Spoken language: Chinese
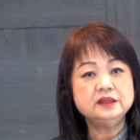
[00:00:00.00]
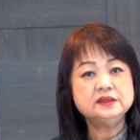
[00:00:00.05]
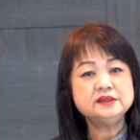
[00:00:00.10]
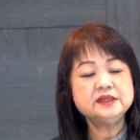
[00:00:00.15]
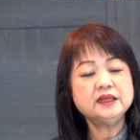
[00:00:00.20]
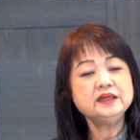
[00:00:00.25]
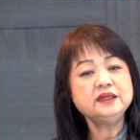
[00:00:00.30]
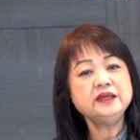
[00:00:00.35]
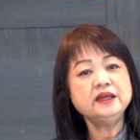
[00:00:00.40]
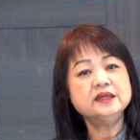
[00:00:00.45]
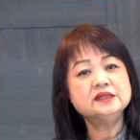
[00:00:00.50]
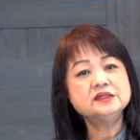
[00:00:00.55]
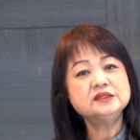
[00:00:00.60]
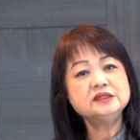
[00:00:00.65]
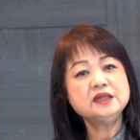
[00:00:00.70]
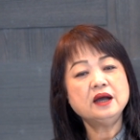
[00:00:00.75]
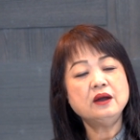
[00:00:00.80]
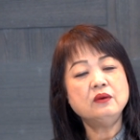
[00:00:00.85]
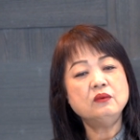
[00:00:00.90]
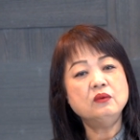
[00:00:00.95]
上帝也知
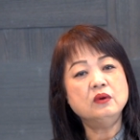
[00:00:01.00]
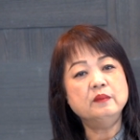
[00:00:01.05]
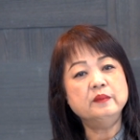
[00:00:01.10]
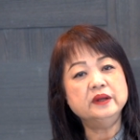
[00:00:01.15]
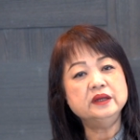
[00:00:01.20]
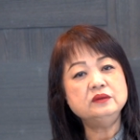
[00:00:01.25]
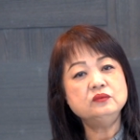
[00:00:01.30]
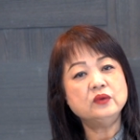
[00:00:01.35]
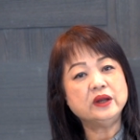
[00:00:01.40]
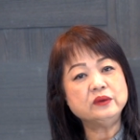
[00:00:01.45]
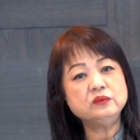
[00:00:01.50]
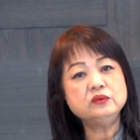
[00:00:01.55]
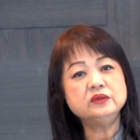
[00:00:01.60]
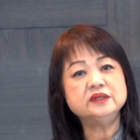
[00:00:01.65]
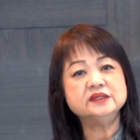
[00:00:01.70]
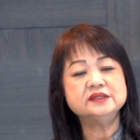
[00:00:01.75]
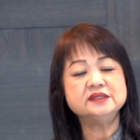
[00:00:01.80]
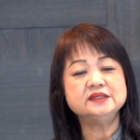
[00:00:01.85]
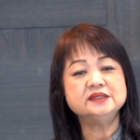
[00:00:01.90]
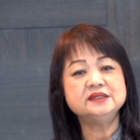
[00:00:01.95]
道我们软弱
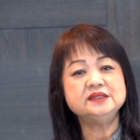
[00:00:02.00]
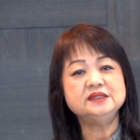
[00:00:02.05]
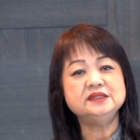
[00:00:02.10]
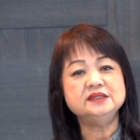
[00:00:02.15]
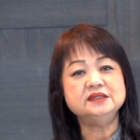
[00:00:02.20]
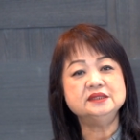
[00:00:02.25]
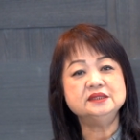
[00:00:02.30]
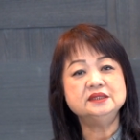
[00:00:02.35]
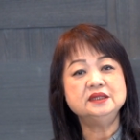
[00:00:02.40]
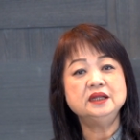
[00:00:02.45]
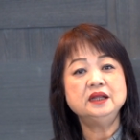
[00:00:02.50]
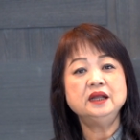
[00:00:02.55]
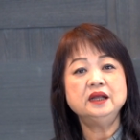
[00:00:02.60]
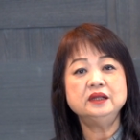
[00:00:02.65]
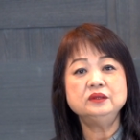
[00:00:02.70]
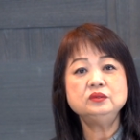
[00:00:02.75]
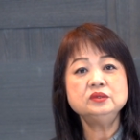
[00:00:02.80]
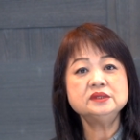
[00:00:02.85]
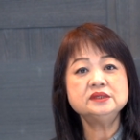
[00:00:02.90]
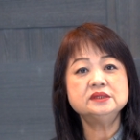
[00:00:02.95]
的肢体，
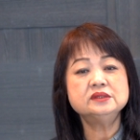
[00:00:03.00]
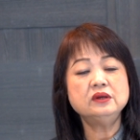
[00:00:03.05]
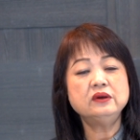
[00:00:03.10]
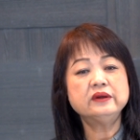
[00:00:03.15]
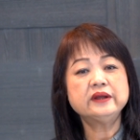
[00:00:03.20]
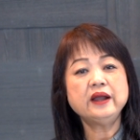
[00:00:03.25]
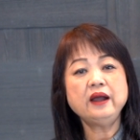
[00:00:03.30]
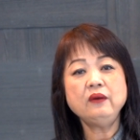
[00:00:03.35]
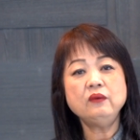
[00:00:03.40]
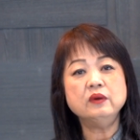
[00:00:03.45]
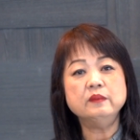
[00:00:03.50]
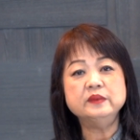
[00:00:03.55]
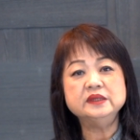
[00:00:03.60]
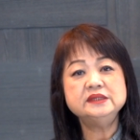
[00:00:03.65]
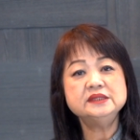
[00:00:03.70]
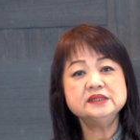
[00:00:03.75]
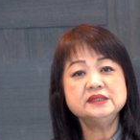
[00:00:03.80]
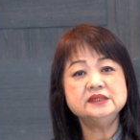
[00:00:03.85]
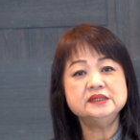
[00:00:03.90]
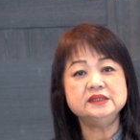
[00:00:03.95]
很多时候靠我们
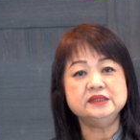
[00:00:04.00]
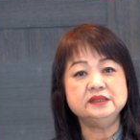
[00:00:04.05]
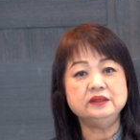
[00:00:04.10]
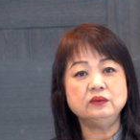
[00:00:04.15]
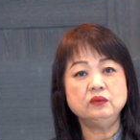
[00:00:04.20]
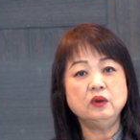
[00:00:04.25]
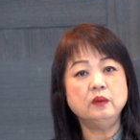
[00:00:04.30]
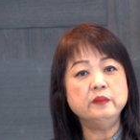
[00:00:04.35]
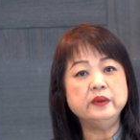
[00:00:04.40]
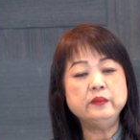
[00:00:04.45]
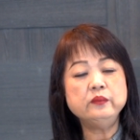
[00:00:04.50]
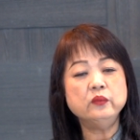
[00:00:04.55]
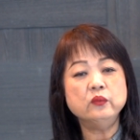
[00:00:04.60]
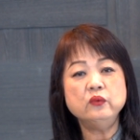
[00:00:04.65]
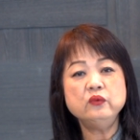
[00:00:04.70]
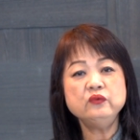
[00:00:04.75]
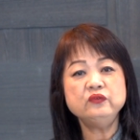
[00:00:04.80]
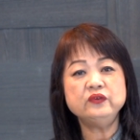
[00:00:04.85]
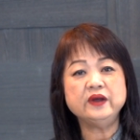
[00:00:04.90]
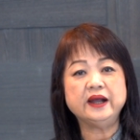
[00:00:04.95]
自己，我们
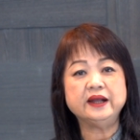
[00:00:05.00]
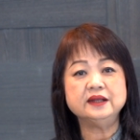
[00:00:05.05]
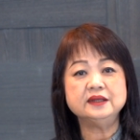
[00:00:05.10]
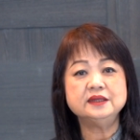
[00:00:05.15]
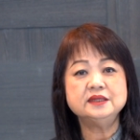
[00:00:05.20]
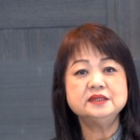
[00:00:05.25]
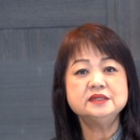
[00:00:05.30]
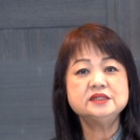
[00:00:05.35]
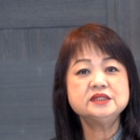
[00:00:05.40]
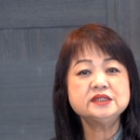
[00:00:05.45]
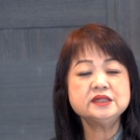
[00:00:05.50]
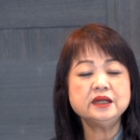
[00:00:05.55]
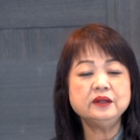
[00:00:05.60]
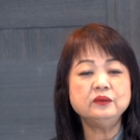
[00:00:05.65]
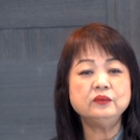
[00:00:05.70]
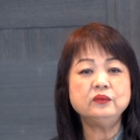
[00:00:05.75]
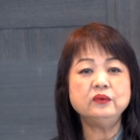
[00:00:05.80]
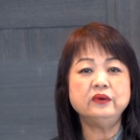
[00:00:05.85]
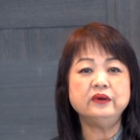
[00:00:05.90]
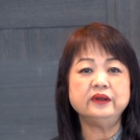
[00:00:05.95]
无法
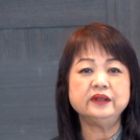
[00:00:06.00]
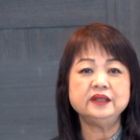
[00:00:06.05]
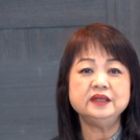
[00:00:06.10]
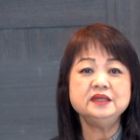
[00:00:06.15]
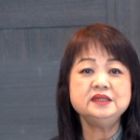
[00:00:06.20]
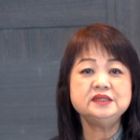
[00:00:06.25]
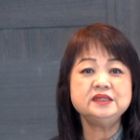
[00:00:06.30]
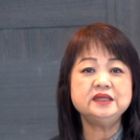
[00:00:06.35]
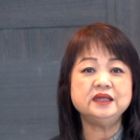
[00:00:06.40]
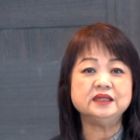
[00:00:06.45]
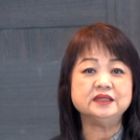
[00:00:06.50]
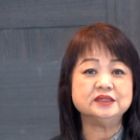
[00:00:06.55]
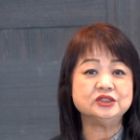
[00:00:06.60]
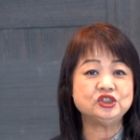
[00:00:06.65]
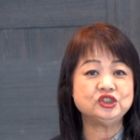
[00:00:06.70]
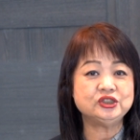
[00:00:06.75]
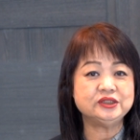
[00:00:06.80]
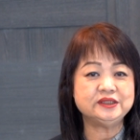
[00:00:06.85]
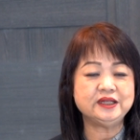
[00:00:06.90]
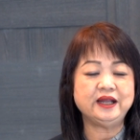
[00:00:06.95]
胜过一切的
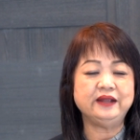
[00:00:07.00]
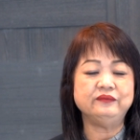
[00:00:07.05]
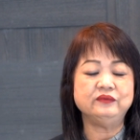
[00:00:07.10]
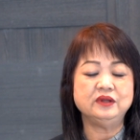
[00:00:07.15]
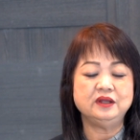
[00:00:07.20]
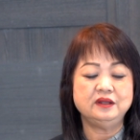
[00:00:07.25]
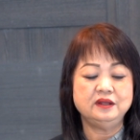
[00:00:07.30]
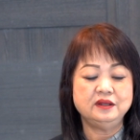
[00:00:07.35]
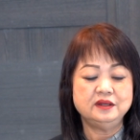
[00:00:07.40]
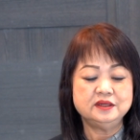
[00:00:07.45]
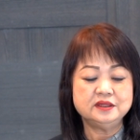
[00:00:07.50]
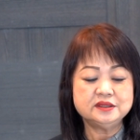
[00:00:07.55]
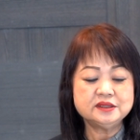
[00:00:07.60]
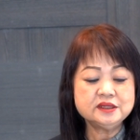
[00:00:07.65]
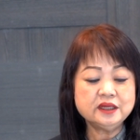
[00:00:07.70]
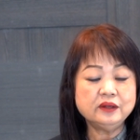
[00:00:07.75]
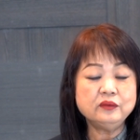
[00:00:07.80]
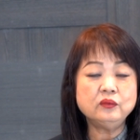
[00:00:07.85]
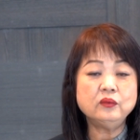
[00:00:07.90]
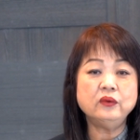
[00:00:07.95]
试探，
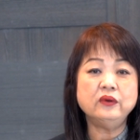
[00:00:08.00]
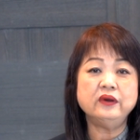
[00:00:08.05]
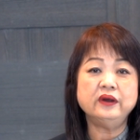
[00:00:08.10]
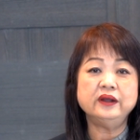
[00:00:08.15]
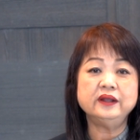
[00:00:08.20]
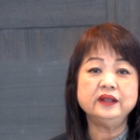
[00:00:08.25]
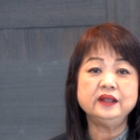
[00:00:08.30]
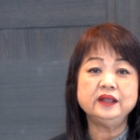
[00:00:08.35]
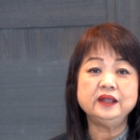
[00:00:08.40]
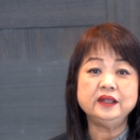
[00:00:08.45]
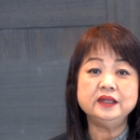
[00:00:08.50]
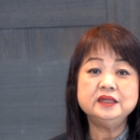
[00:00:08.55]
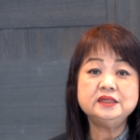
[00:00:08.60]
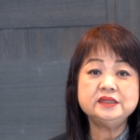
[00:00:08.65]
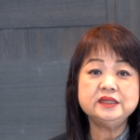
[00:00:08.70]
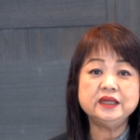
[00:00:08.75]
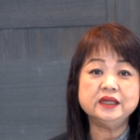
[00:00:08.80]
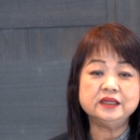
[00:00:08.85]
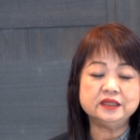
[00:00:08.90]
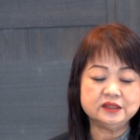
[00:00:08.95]
胜过一
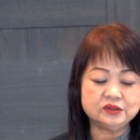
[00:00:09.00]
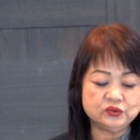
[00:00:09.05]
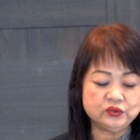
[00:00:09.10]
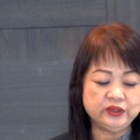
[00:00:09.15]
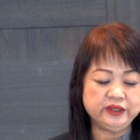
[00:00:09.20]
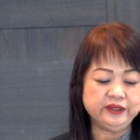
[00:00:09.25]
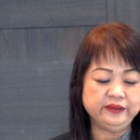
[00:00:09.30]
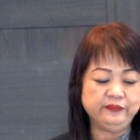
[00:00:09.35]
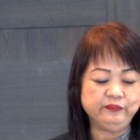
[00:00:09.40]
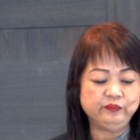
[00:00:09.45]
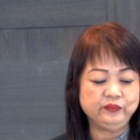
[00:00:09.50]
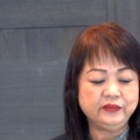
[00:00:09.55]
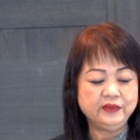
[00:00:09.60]
切的罪恶。